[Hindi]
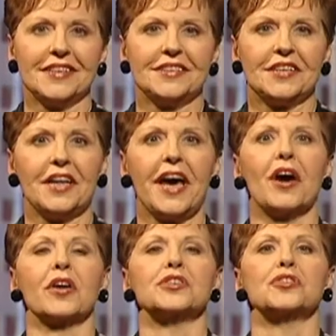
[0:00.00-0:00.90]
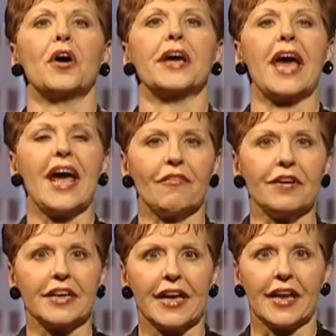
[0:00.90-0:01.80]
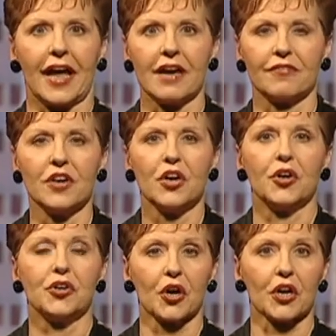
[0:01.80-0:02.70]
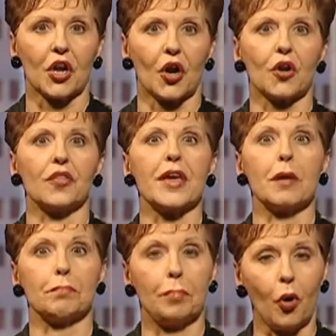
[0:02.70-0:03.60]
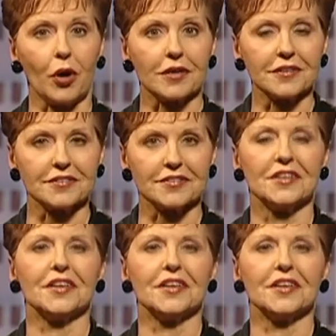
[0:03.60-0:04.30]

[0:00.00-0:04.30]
रोजमर्रा की जिंदगी का मैं आपको सिखाएंगे खुदा के फरमान मानने की